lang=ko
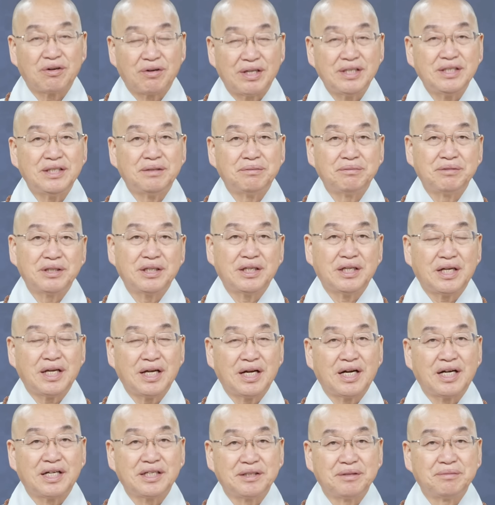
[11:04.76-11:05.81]
관점을
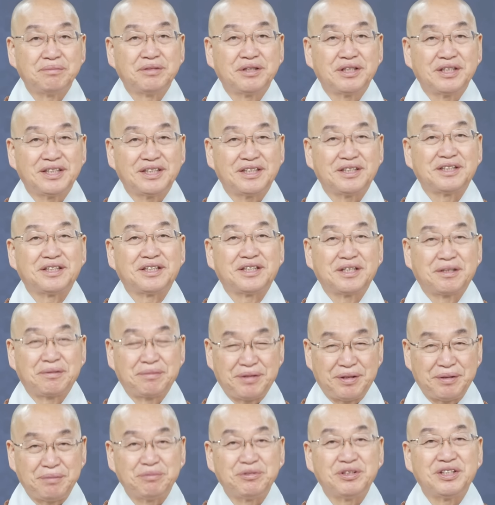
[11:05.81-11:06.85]
이렇게 가지면
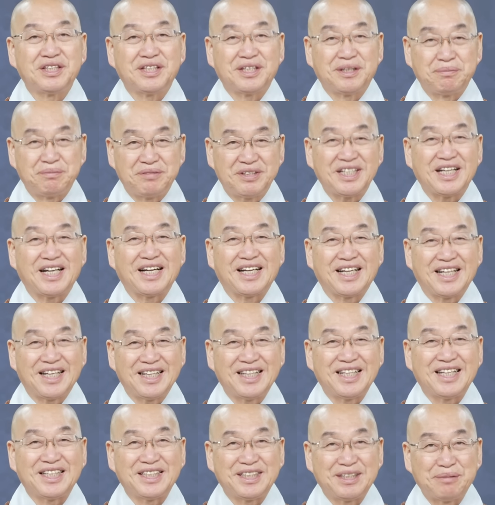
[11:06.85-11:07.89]
특별히 문제가 없지
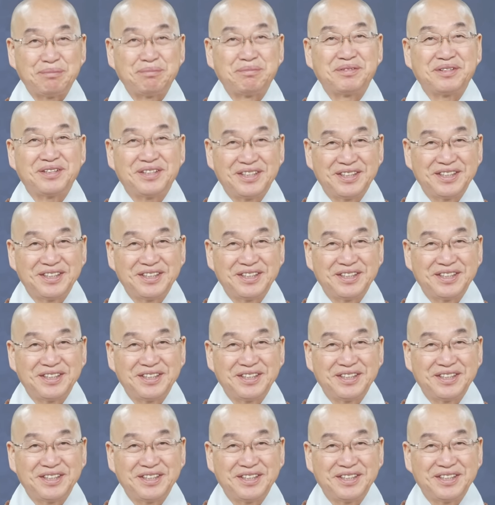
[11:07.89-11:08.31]
않겠나 싶어요.